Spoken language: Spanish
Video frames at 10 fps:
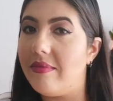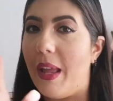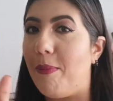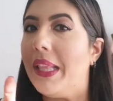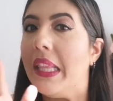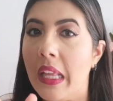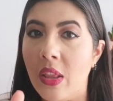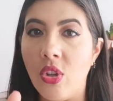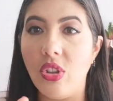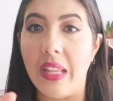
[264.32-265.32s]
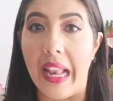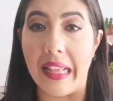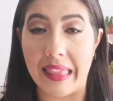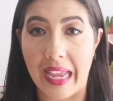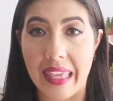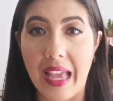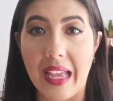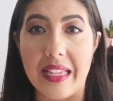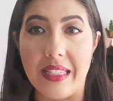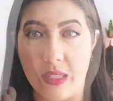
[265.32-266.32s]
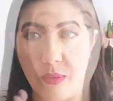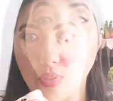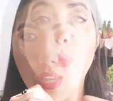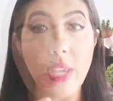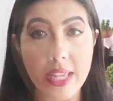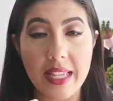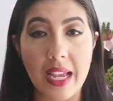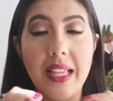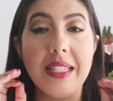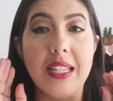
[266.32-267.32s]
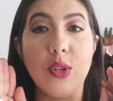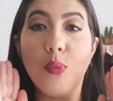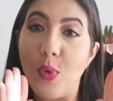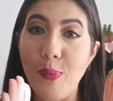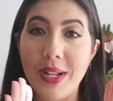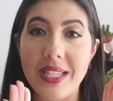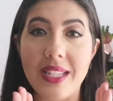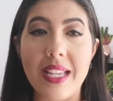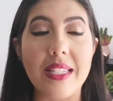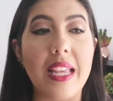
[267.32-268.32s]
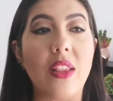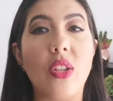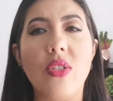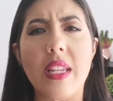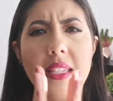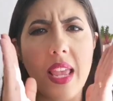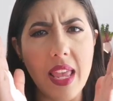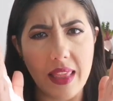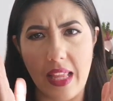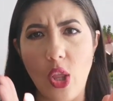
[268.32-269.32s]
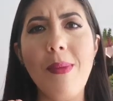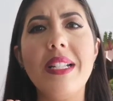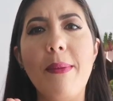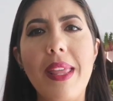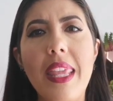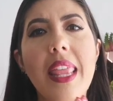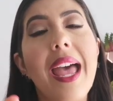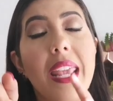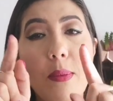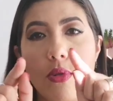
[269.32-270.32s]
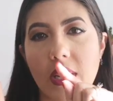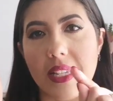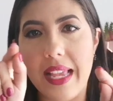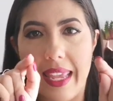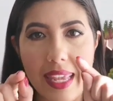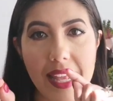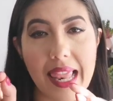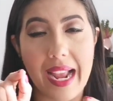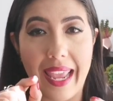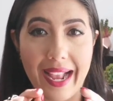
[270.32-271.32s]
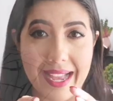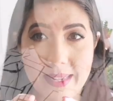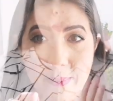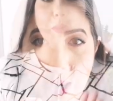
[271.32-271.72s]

dependiendo de la talla que estés son muy exactas y son muy precisas, entonces te tomas la medida y buscas ahí la que case